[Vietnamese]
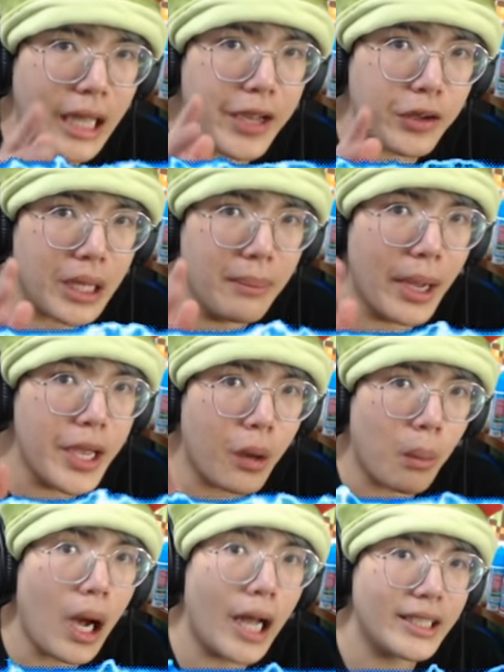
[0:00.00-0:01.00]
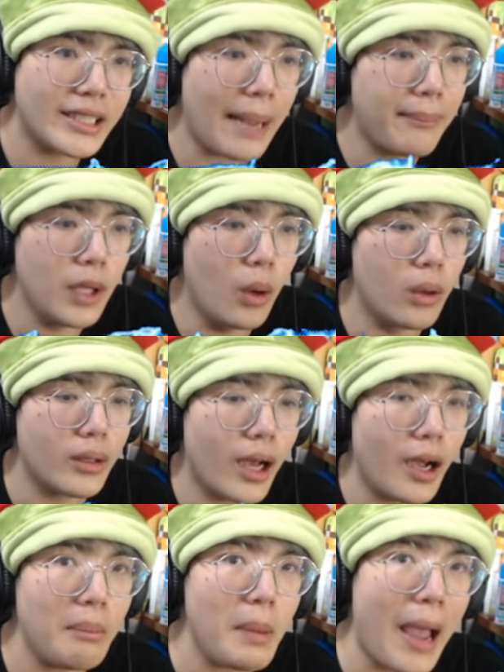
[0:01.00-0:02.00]
của Timmy cũng có hình xăm luôn.
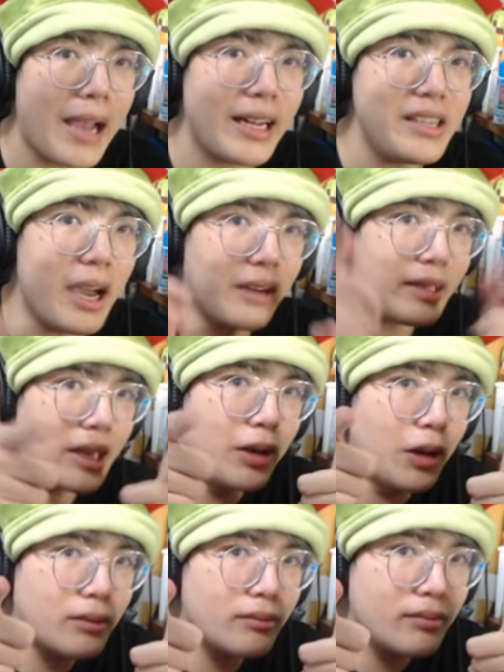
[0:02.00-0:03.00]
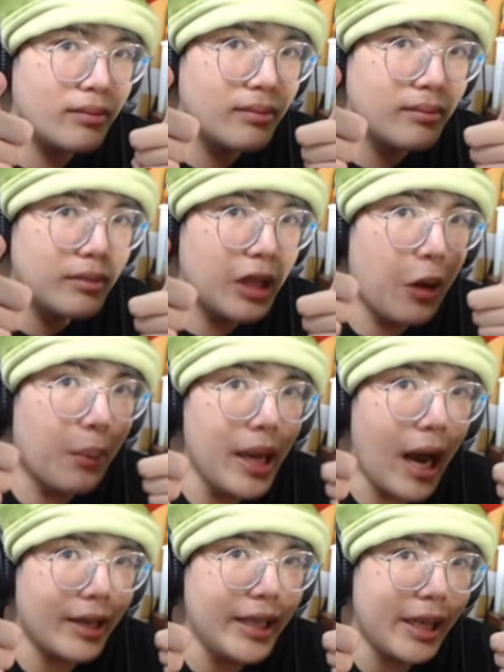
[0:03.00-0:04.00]
Đó, mấy bạn đã nhận ra được điều bí
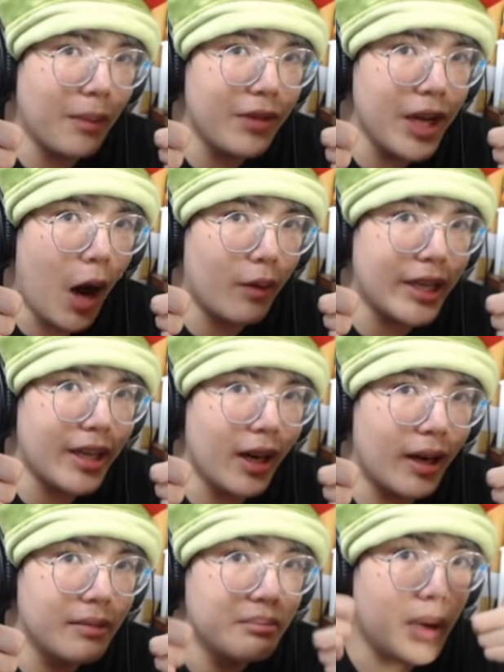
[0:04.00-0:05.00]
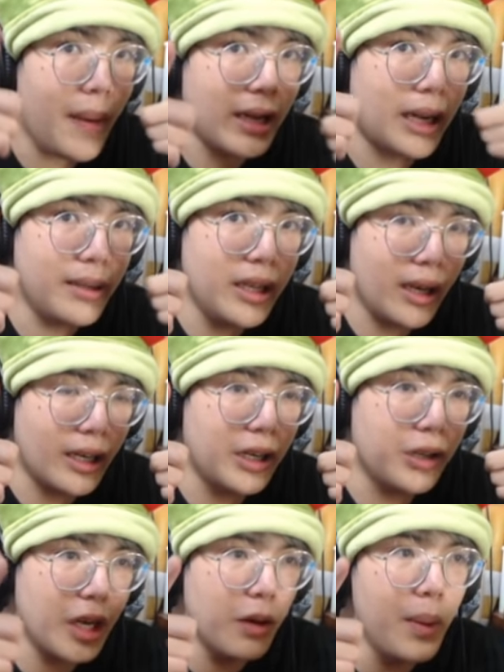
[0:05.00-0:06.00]
ẩn gì trong video này chưa? Mấy bạn đã nhận ra
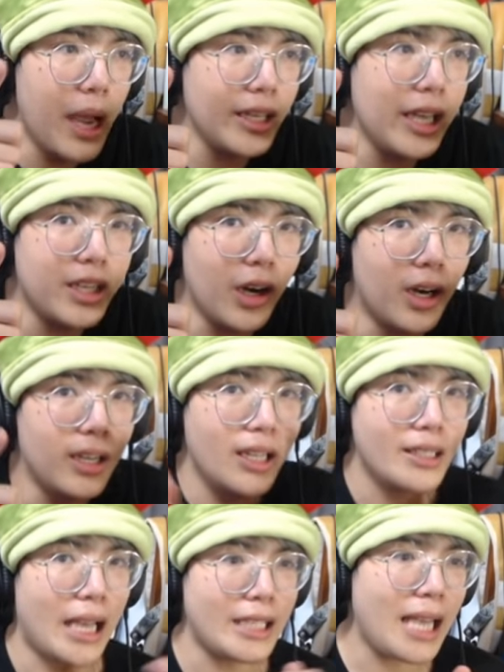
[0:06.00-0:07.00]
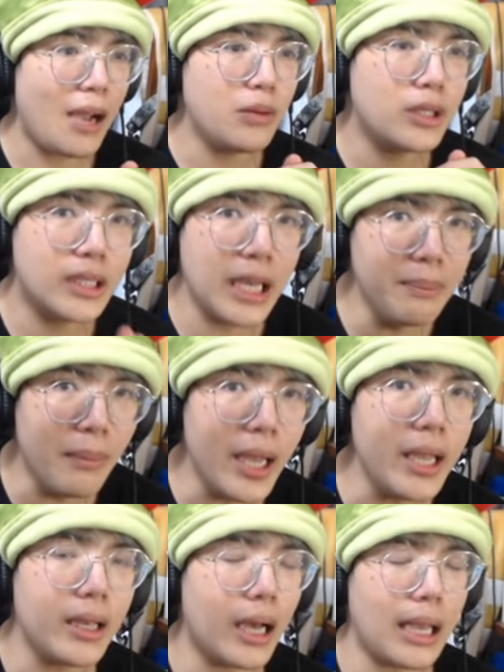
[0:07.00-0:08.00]
được điều bí ẩn gì chưa? Tại sao
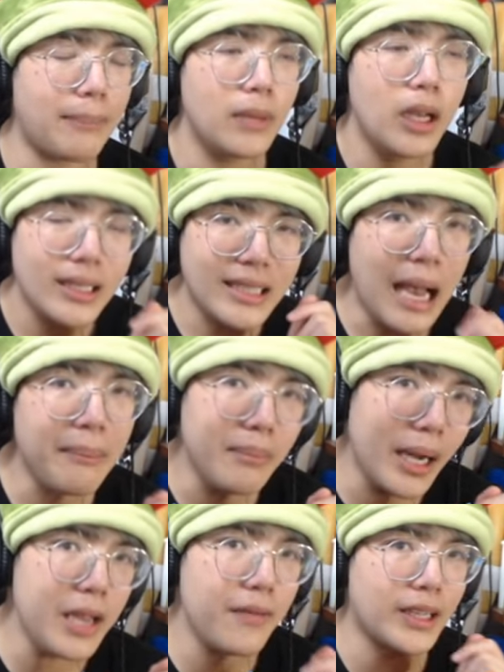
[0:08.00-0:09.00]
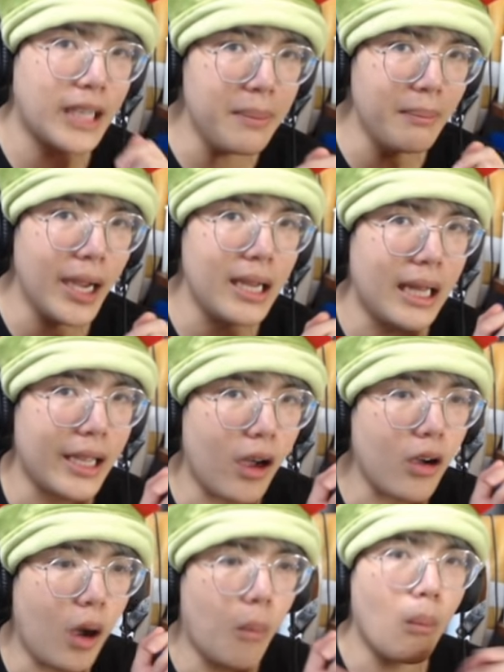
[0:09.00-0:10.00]
Sammy và Timmy lại
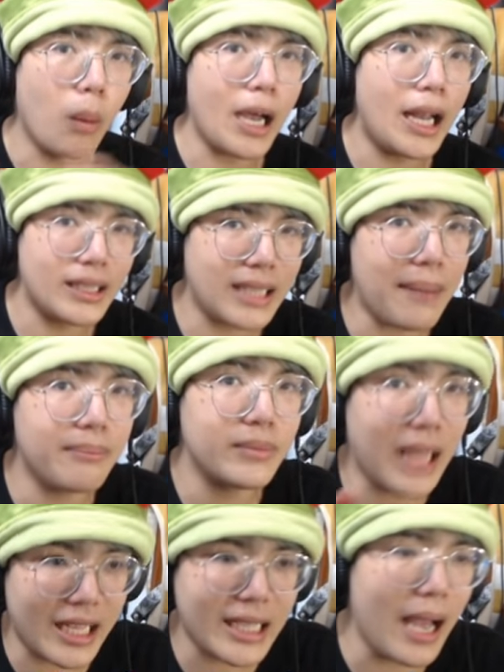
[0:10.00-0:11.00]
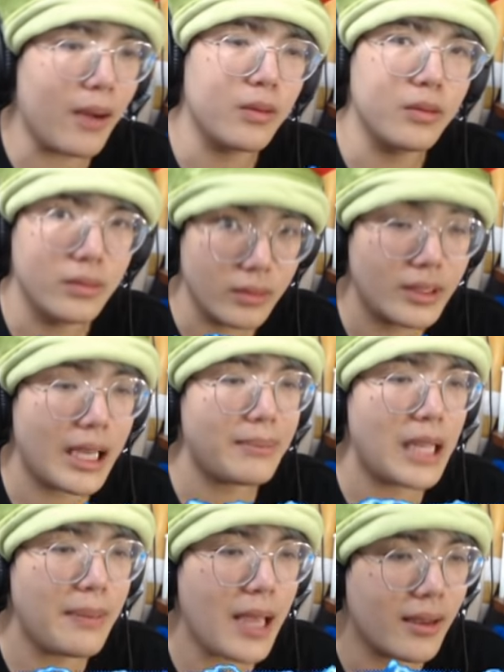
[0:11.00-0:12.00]
có cùng một cái hình xăm? Tại sao? Xem
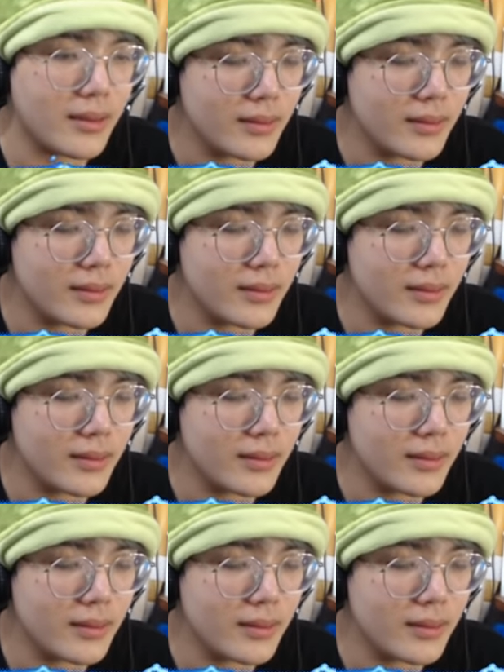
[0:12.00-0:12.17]
tiếp nha.